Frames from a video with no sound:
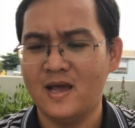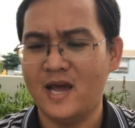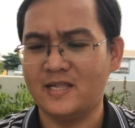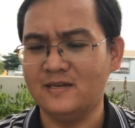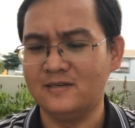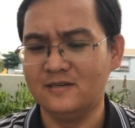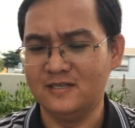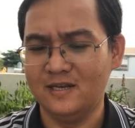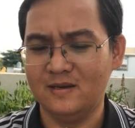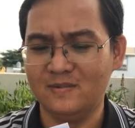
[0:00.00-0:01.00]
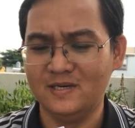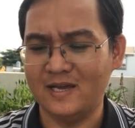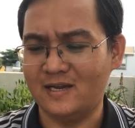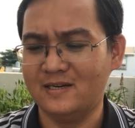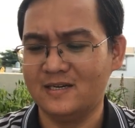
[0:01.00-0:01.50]
hai tháng rưỡi thì mới
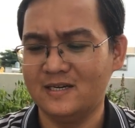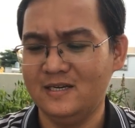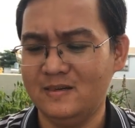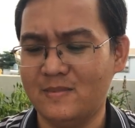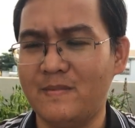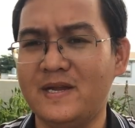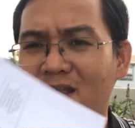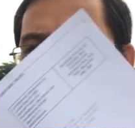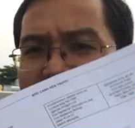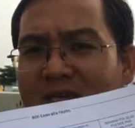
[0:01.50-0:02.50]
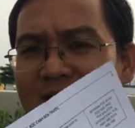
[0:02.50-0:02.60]
nhận được cái mở pin này